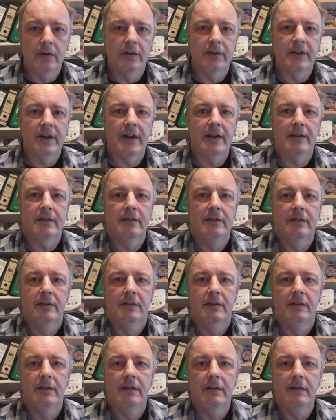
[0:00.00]
Und dann
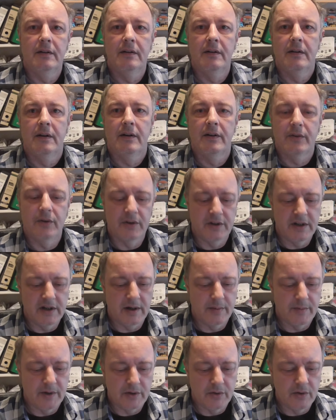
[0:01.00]
könnt ihr
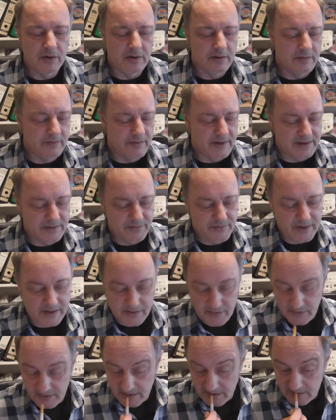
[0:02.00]
ja mal gucken, was
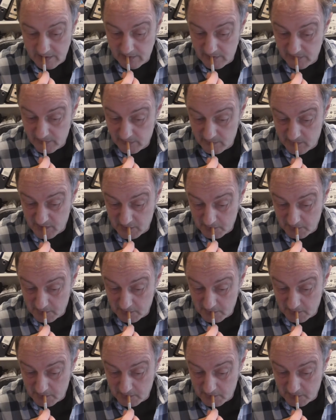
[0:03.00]
fällt euch auf.